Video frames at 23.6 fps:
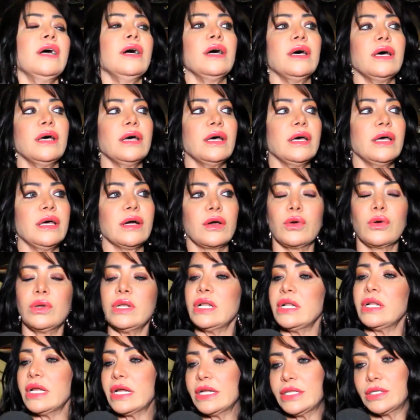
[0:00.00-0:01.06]
آه،
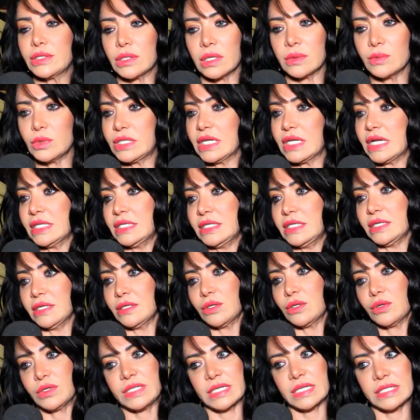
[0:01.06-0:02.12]
كل الاحترام والتقدير
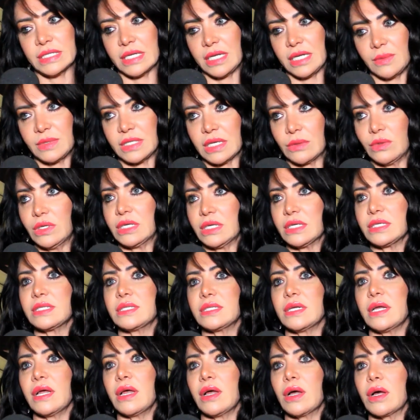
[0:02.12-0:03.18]
للاستاذ نجيب
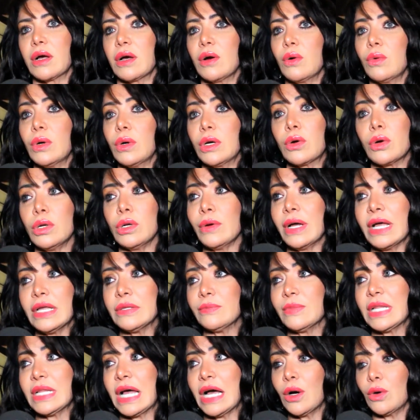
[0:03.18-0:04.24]
ساويرس آه، وكل
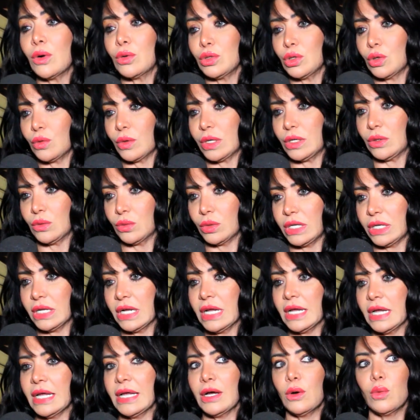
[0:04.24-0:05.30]
واحد من حقه ان هو يقول
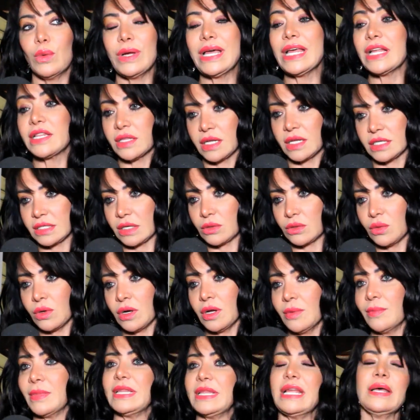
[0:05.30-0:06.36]
وجهه نظره
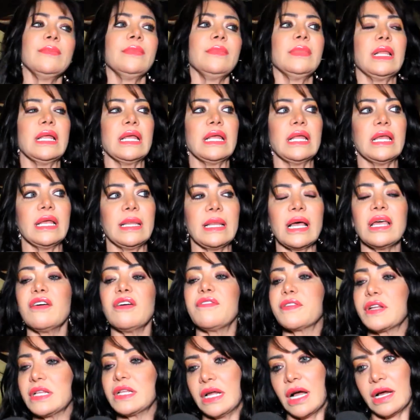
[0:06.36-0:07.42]
ما دام آه، لا
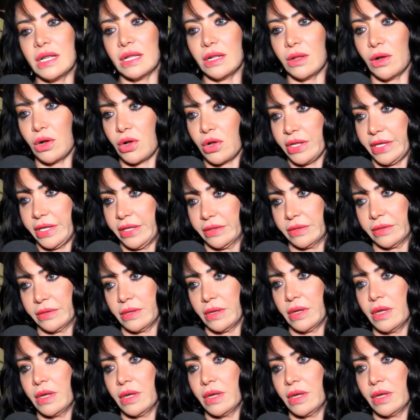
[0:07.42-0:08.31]
يفرضها على الاخرين